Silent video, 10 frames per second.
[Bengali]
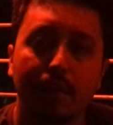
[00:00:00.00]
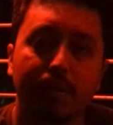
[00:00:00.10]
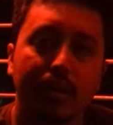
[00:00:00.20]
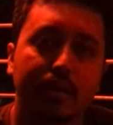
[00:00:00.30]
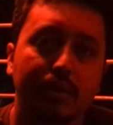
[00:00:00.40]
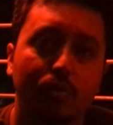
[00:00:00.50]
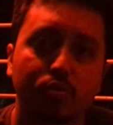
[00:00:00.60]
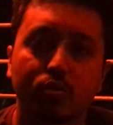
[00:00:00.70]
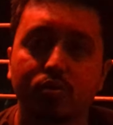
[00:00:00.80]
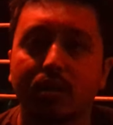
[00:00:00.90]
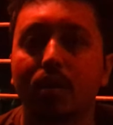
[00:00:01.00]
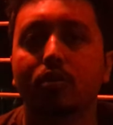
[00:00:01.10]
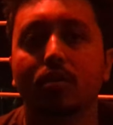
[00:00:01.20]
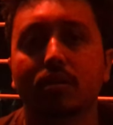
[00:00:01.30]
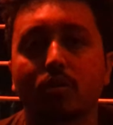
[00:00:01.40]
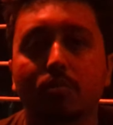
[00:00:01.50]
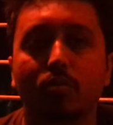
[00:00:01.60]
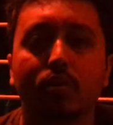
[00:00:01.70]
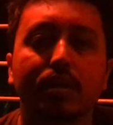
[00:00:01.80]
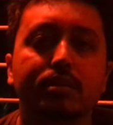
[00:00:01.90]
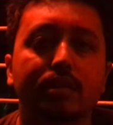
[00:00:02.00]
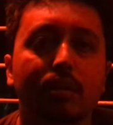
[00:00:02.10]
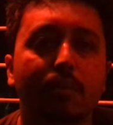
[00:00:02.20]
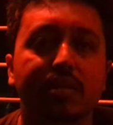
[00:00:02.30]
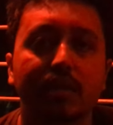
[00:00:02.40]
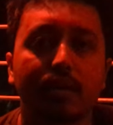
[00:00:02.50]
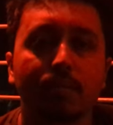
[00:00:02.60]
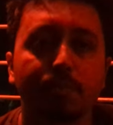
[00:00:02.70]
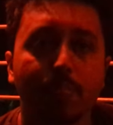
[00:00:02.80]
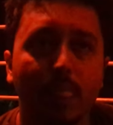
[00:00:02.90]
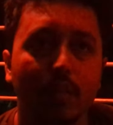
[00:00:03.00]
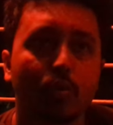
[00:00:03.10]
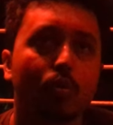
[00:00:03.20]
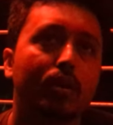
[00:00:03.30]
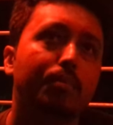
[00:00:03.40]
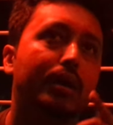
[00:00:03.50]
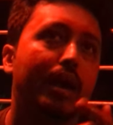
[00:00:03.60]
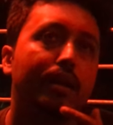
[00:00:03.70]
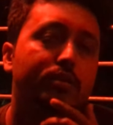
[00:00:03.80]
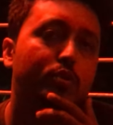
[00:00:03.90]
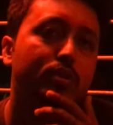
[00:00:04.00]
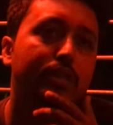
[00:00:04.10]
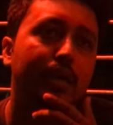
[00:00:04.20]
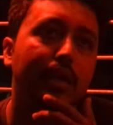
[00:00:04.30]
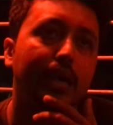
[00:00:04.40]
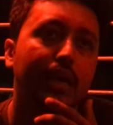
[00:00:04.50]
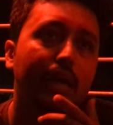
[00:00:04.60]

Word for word: আমার একটা ওষুধ টষুধ খাওয়ার দরকার তখন বললো ঠিক আছে তাহলে বাজার তখন আমরা খাগড়াছড়ি থেকে